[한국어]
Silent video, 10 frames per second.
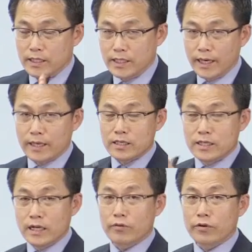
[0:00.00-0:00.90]
2학기
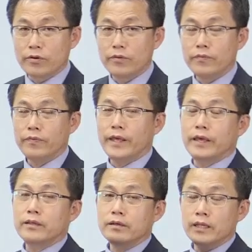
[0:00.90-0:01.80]
지나고요.
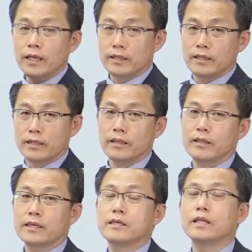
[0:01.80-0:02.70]
내년에
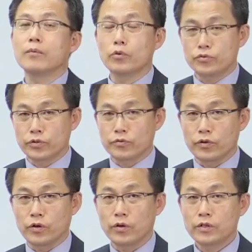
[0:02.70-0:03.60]
기사 볼 수
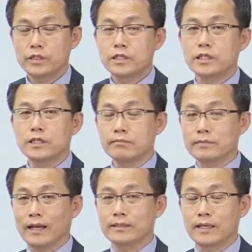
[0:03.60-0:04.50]
있고요.
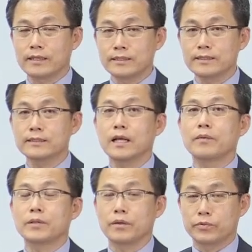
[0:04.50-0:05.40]
지금 당장은
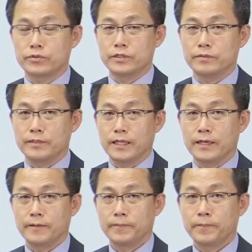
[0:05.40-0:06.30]
산업기사 볼 수 있습니다.